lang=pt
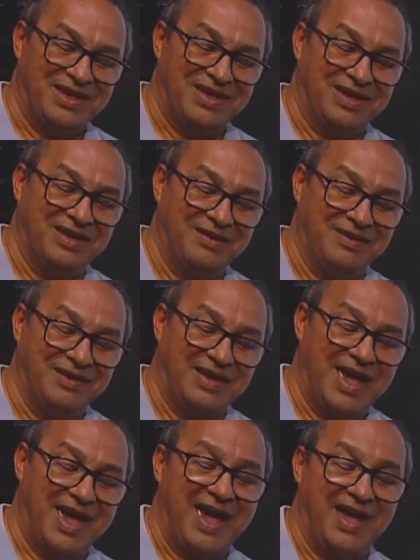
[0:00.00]
E
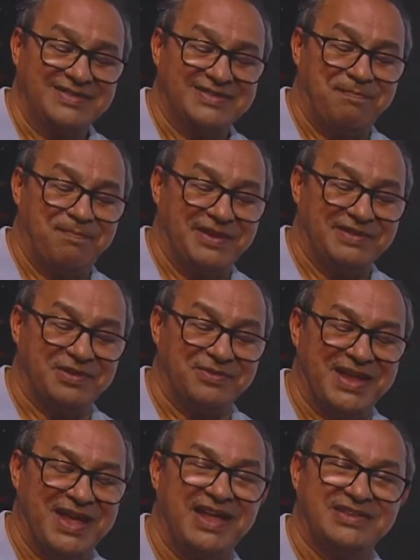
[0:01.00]
esta
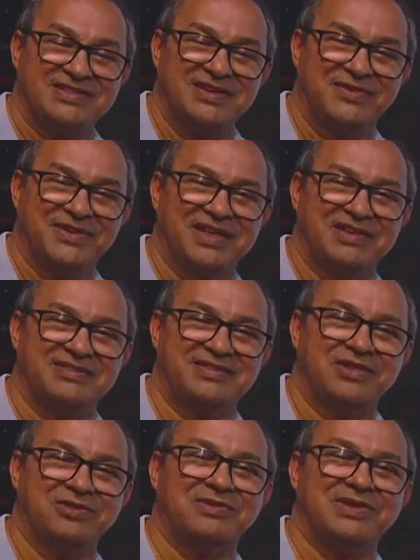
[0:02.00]
pressão negativa tem que
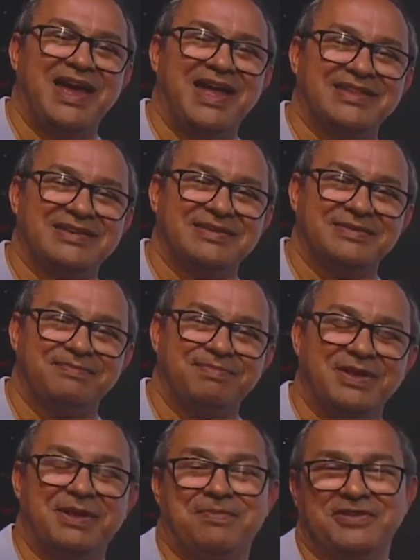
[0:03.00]
ser anulada
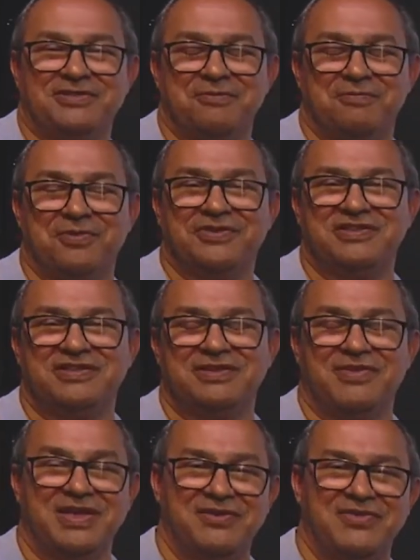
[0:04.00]
pela pressão
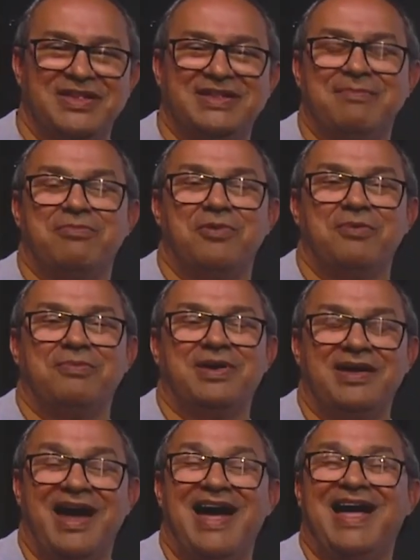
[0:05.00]
positiva que vem da
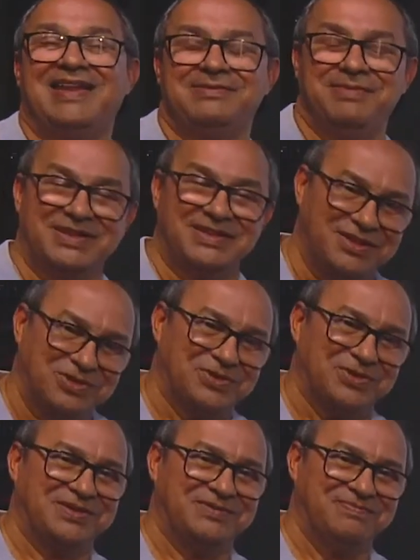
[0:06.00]
bomba
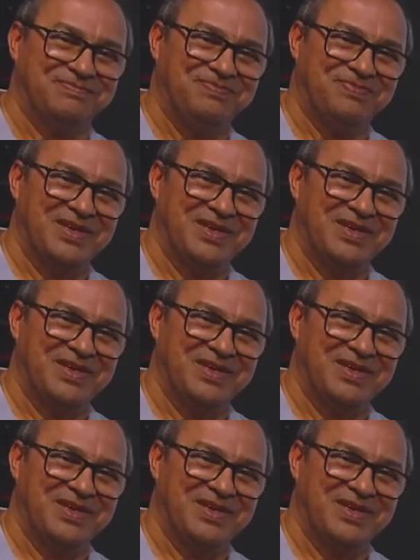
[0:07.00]
alimentadora.